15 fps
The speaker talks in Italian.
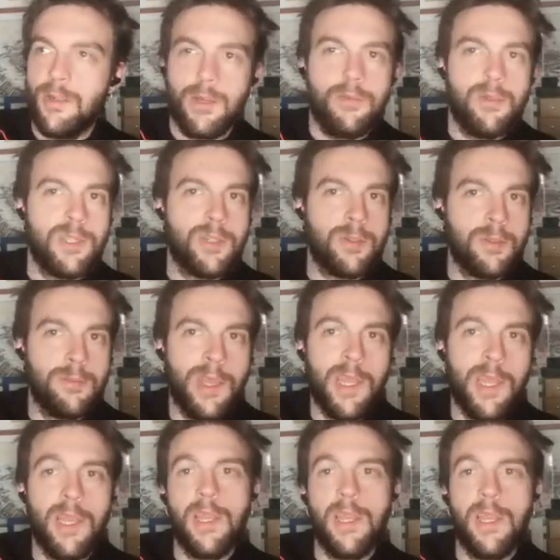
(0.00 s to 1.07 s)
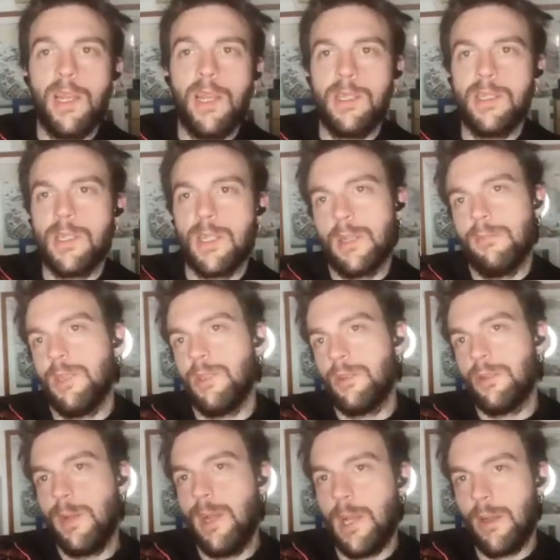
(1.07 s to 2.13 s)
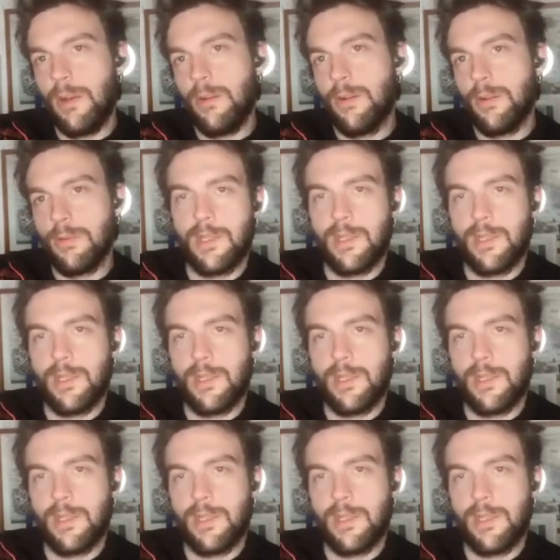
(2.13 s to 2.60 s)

che poi secondo me è l'insegnamento bello,